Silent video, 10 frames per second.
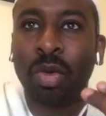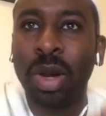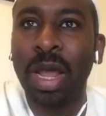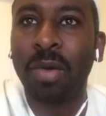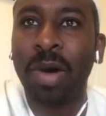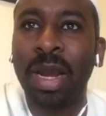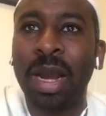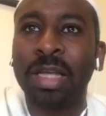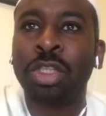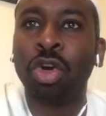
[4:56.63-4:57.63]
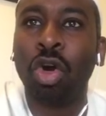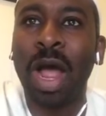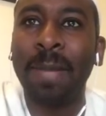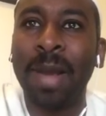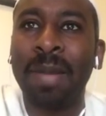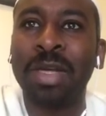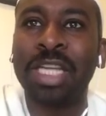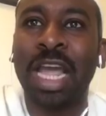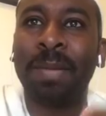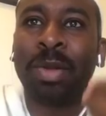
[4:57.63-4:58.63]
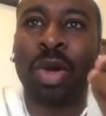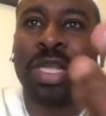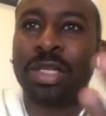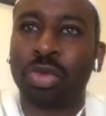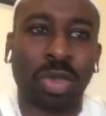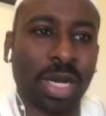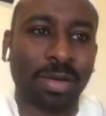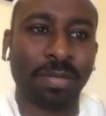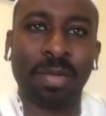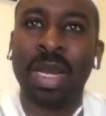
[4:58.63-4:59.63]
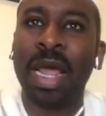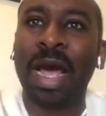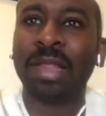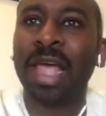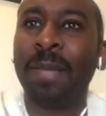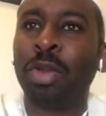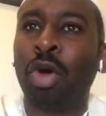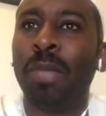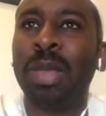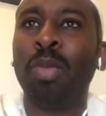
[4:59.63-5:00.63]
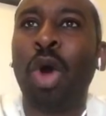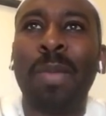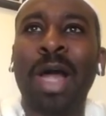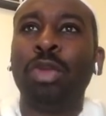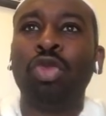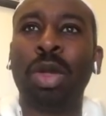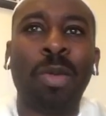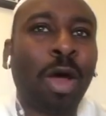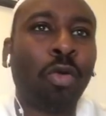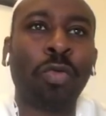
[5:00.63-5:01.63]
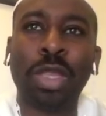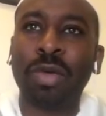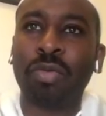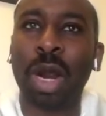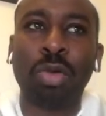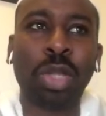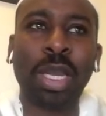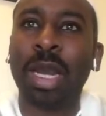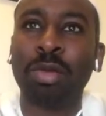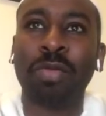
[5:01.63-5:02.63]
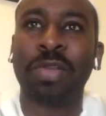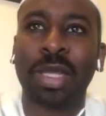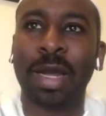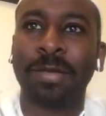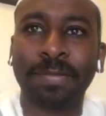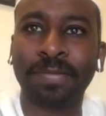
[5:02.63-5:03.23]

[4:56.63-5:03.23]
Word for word: قلنا يا اخواننا شنو اكبر المشاكل بتواجه السودان لاعضاء بتوع مجموعه محدوده ومعروفين ده فلان وده علان وده في ارتكاب